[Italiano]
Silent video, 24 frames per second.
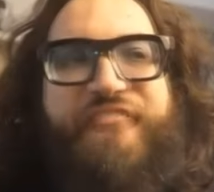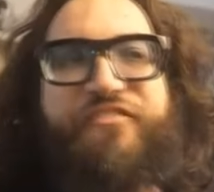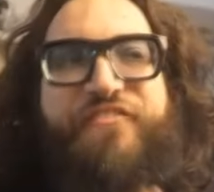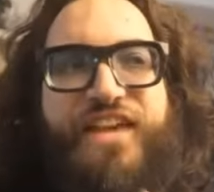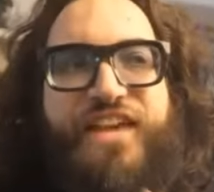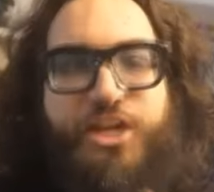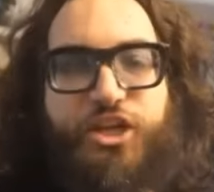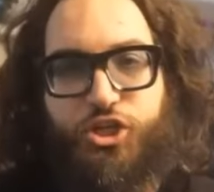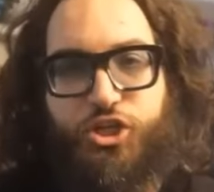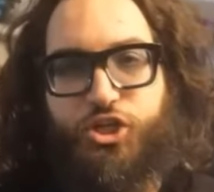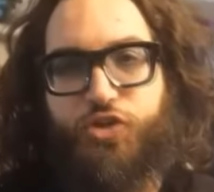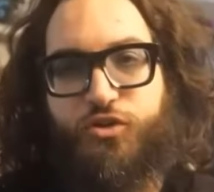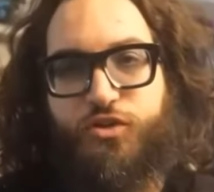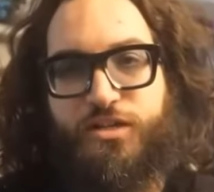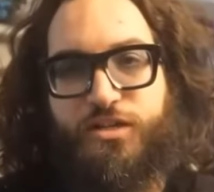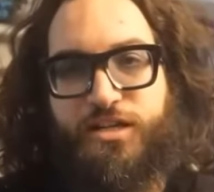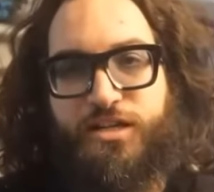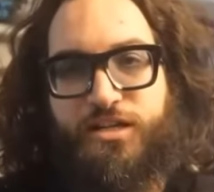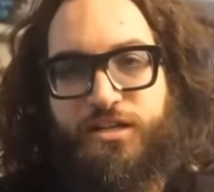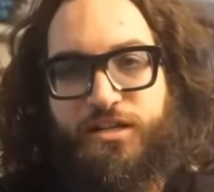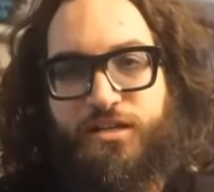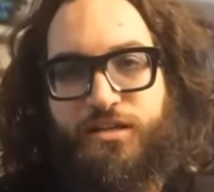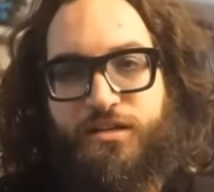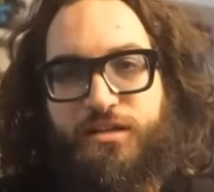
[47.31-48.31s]
La
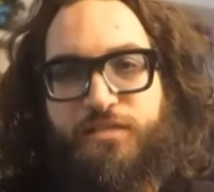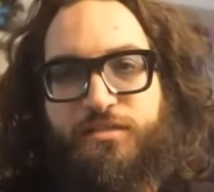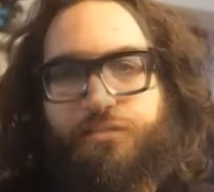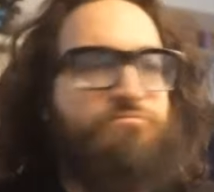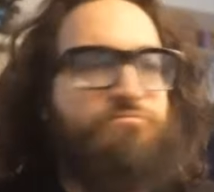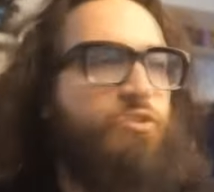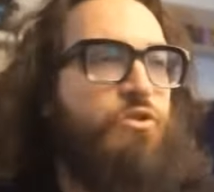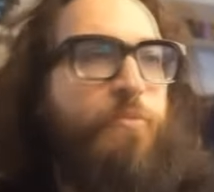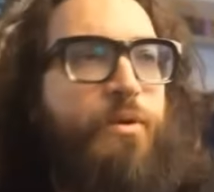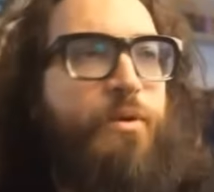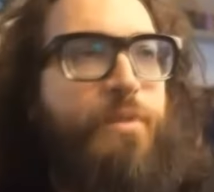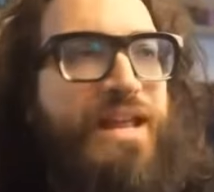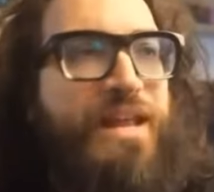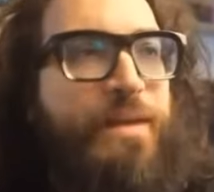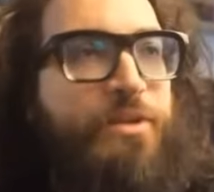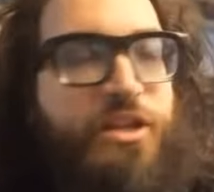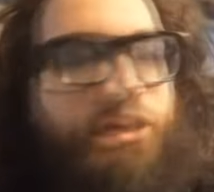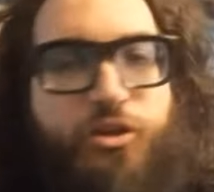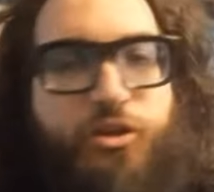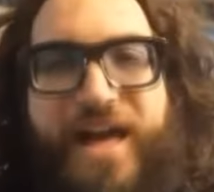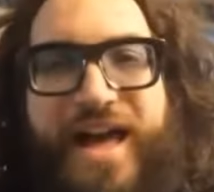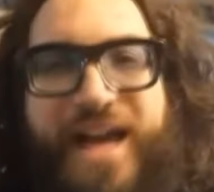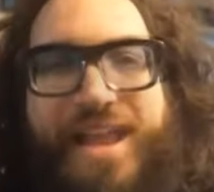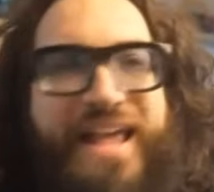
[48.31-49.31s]
fiction come quelle che
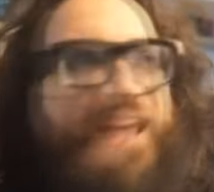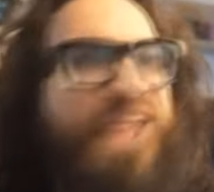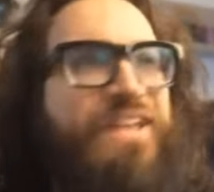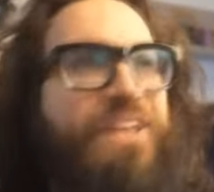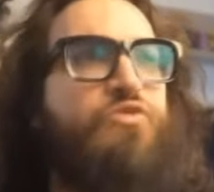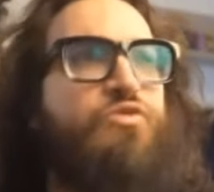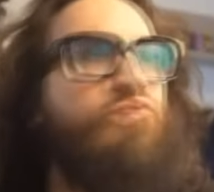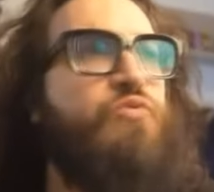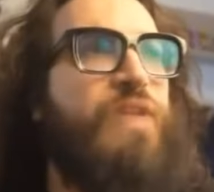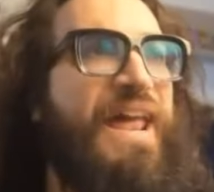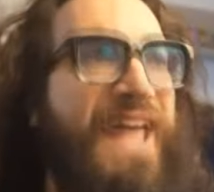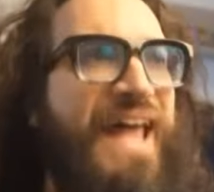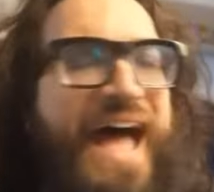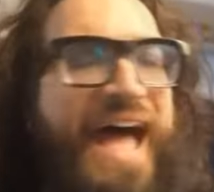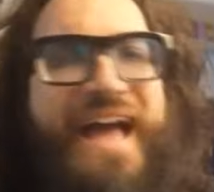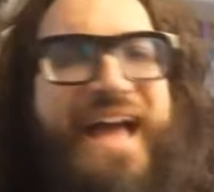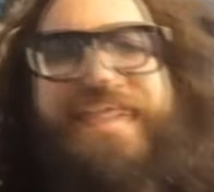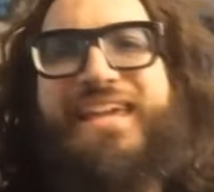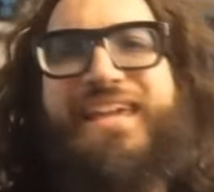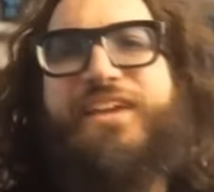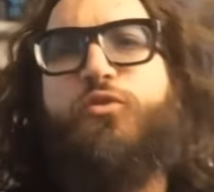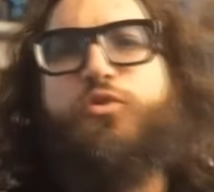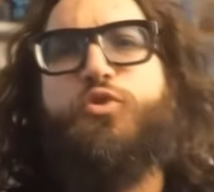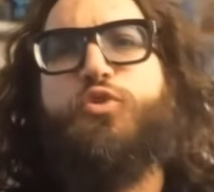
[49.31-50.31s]
potete trovare sulla
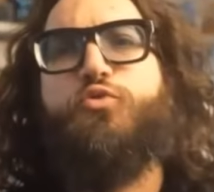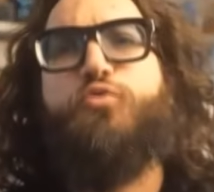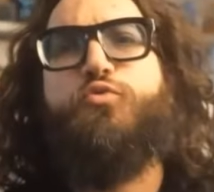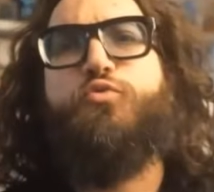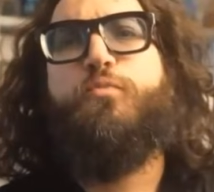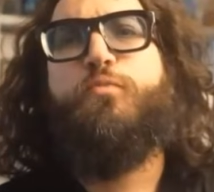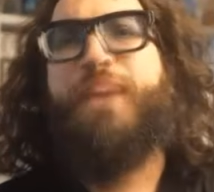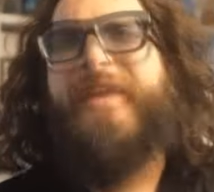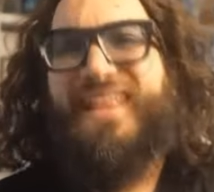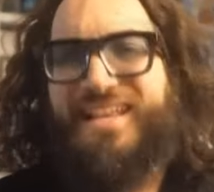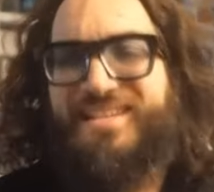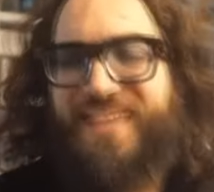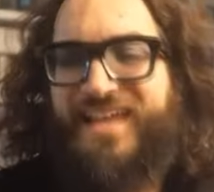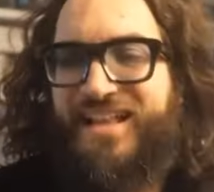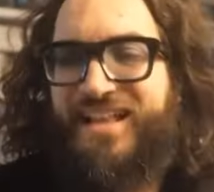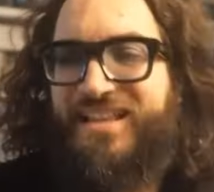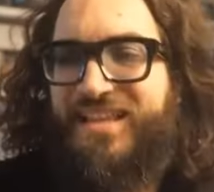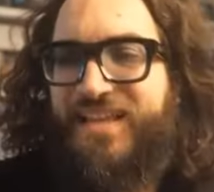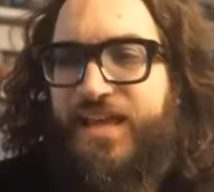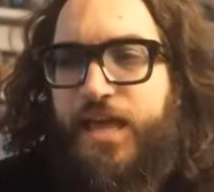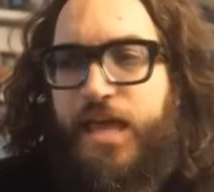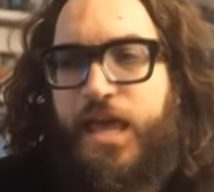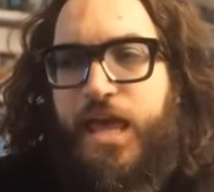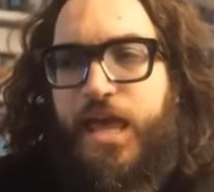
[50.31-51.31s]
RAI o su
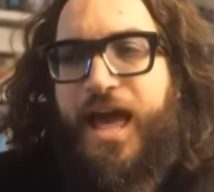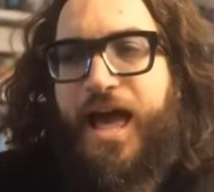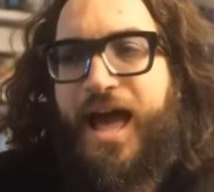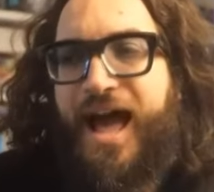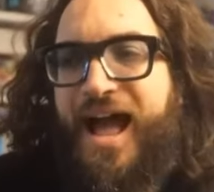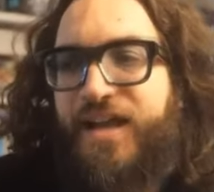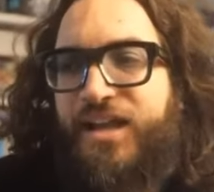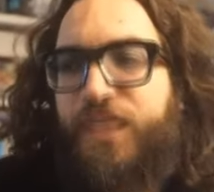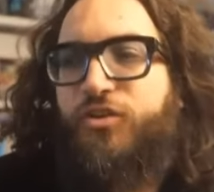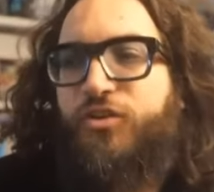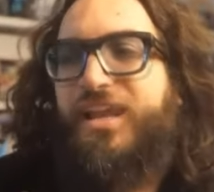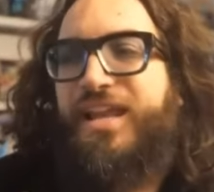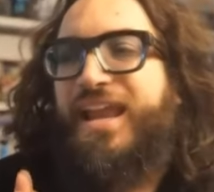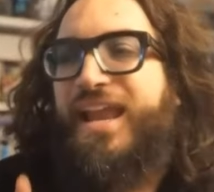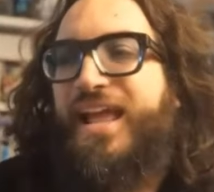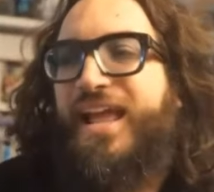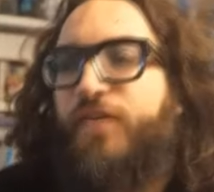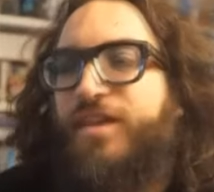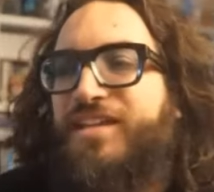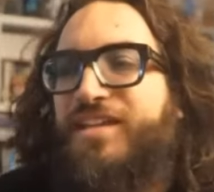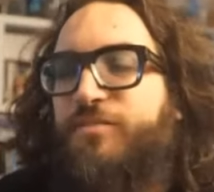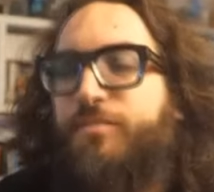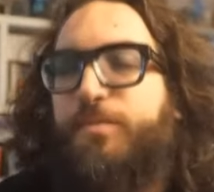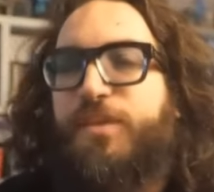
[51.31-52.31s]
Mediaset, hanno delle
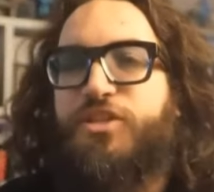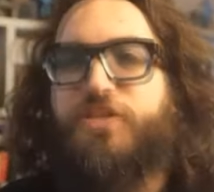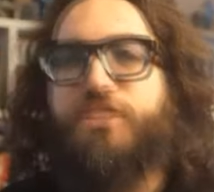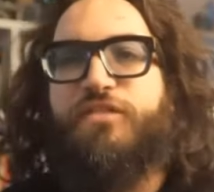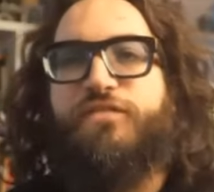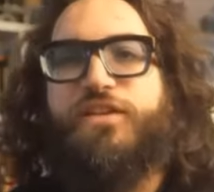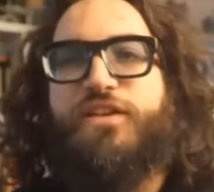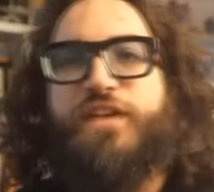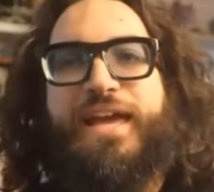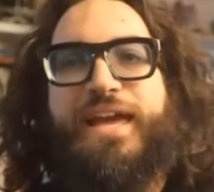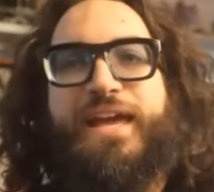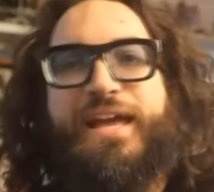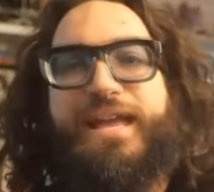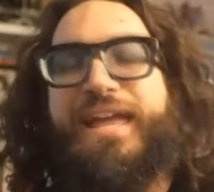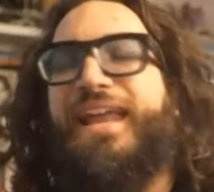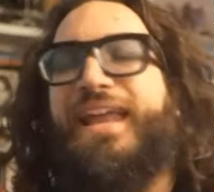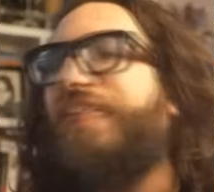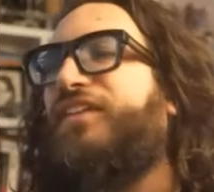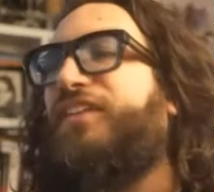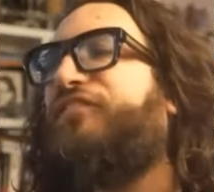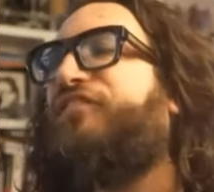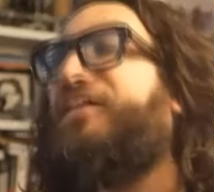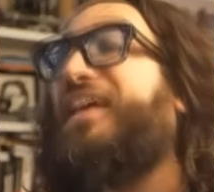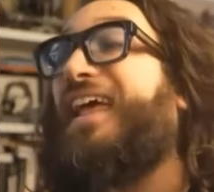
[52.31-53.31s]
regole specifiche
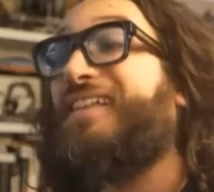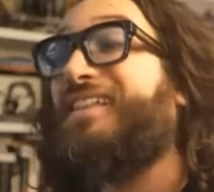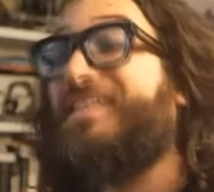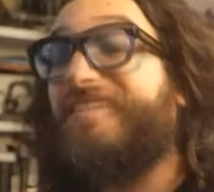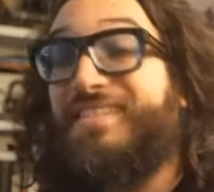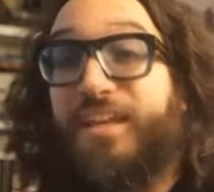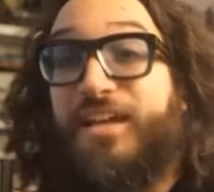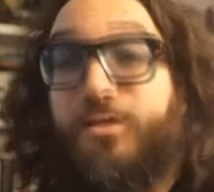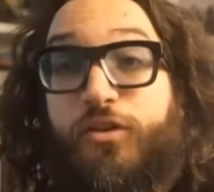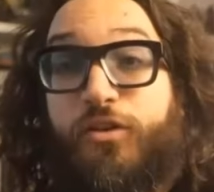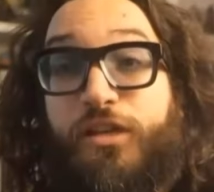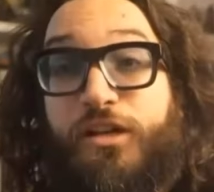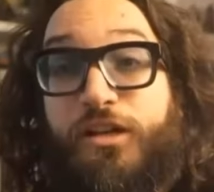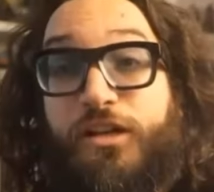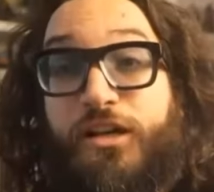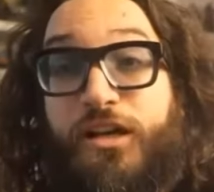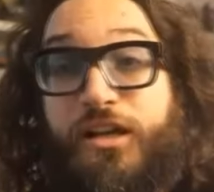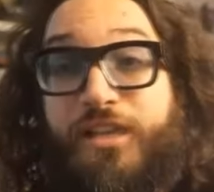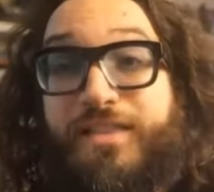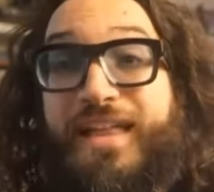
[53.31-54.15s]
che le differenziano